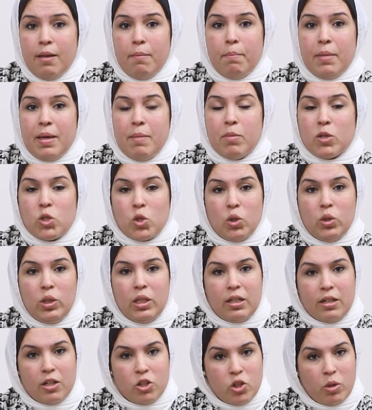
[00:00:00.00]
بمصادر
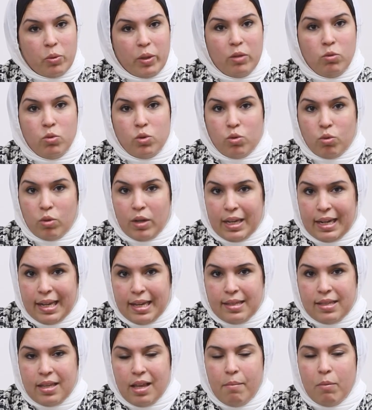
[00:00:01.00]
النشويات
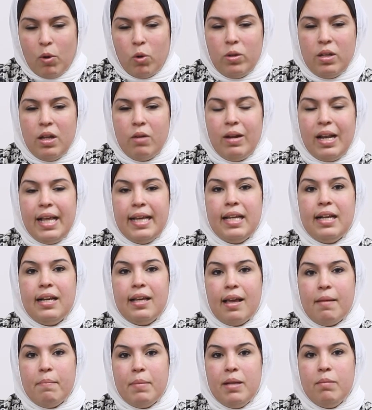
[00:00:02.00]
والسكريات زي ما قلنا ولكن
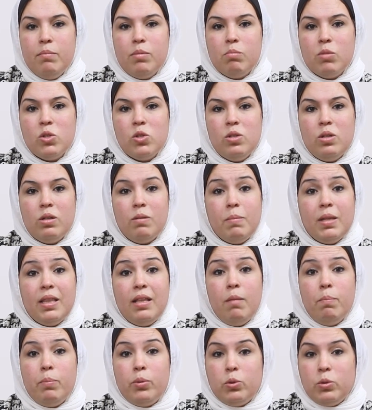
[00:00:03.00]
كمان بمصدر من
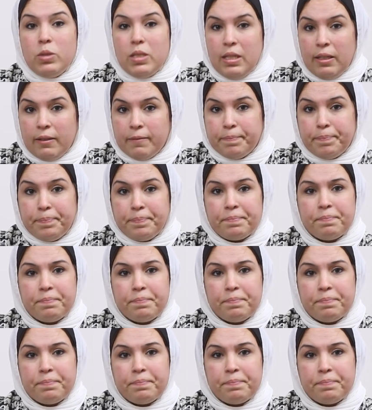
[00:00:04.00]
البروتين